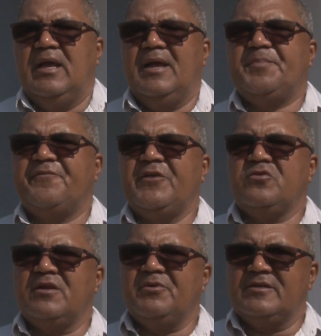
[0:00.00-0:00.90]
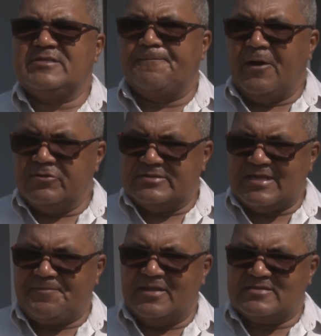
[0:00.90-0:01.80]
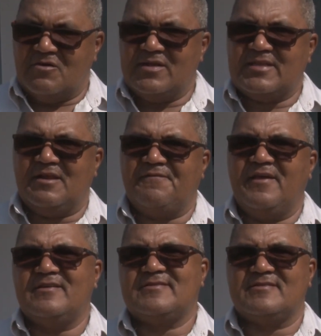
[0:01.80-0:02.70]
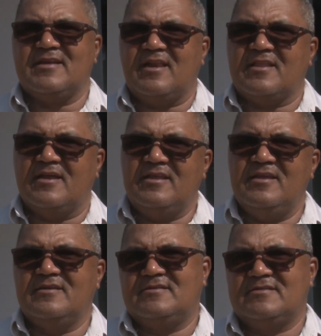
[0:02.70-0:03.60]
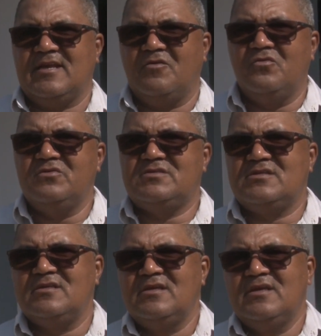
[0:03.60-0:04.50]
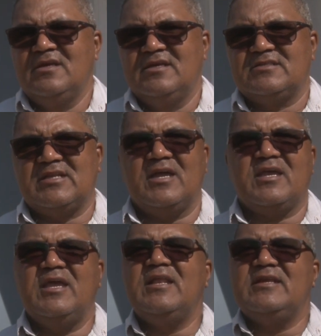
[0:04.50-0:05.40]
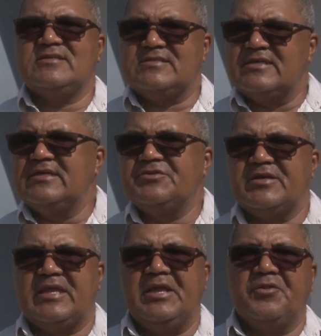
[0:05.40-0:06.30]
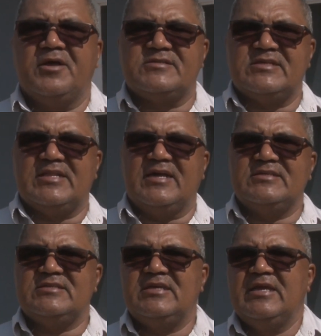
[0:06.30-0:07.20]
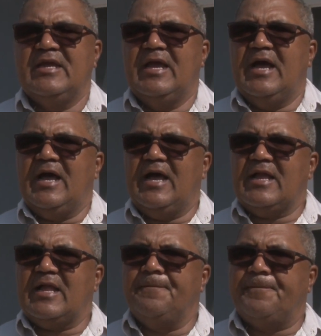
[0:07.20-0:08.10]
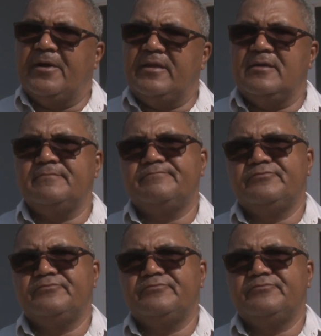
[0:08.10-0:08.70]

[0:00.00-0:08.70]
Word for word: A Prefeitura Municipal de Sapezal, através da Secretaria de Saúde, está realizando aqui em nossa cidade a campanha